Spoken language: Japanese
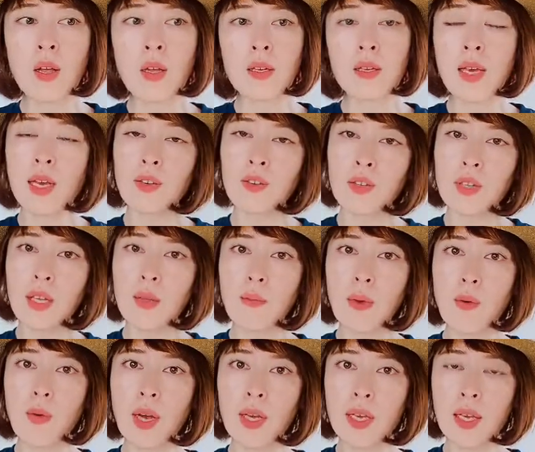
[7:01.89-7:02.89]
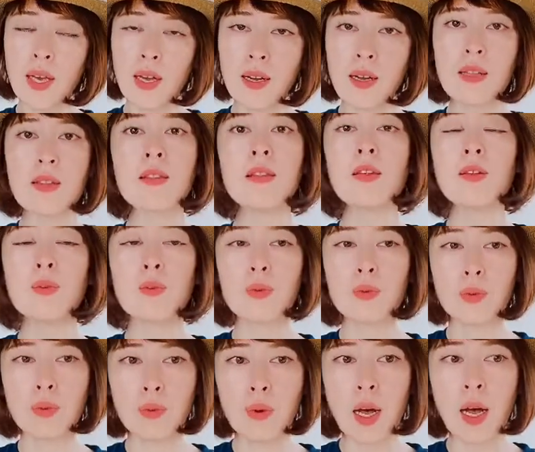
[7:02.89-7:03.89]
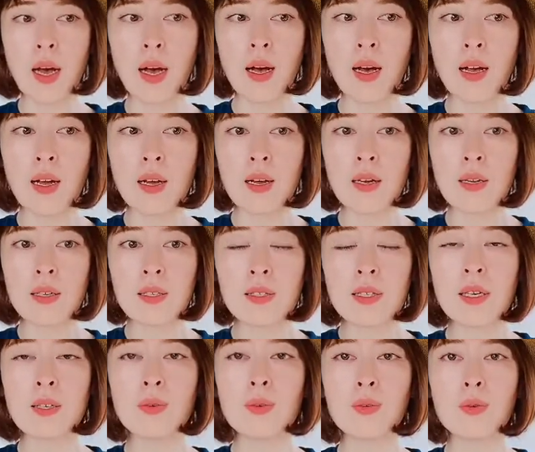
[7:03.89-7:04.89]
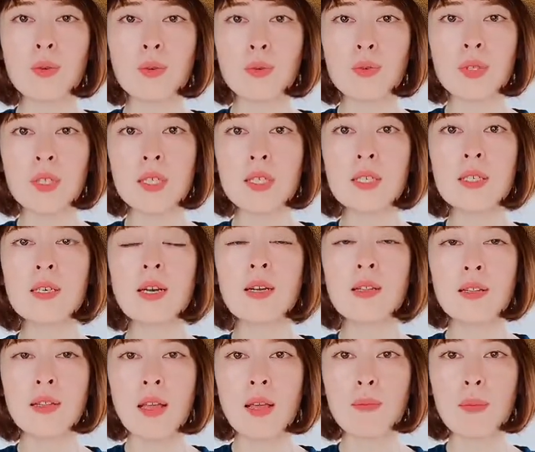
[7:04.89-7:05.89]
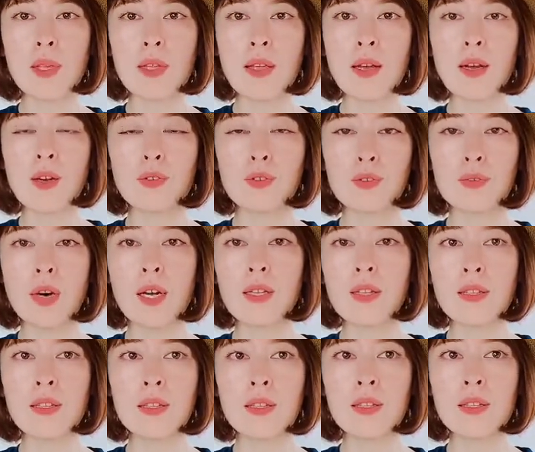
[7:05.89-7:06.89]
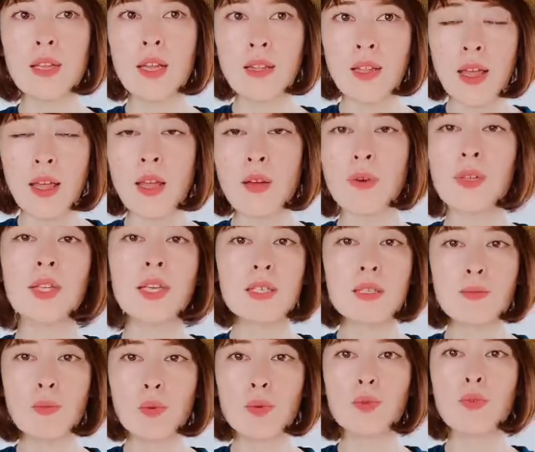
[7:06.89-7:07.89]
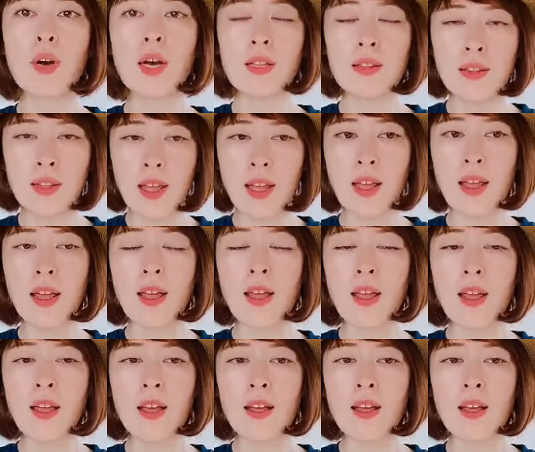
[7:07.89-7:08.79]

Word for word: 逆に今湧き上がっていることは、じゃあこのおうち時間でみんなが不安でね、私も不安で、